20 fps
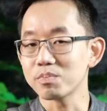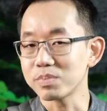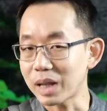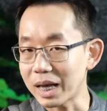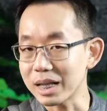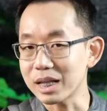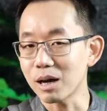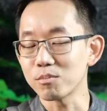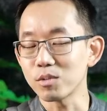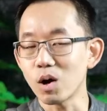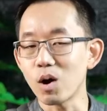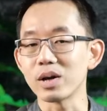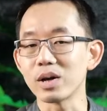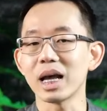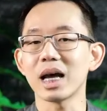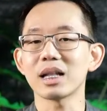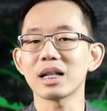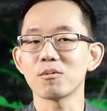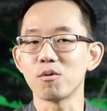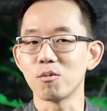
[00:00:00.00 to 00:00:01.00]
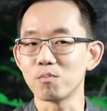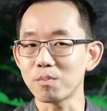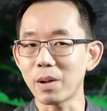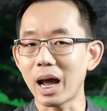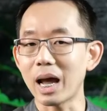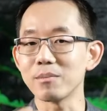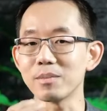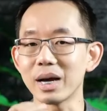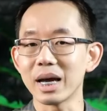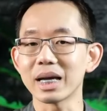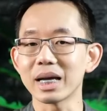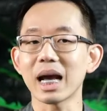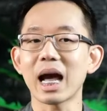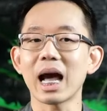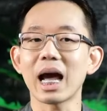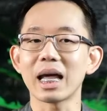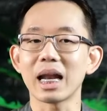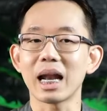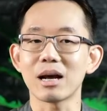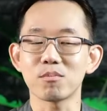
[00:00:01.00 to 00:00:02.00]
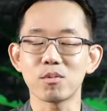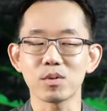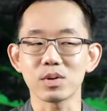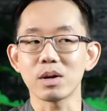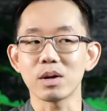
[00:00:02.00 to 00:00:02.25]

ในทำนองนี้แต่ผมแปลมาง่ายนะ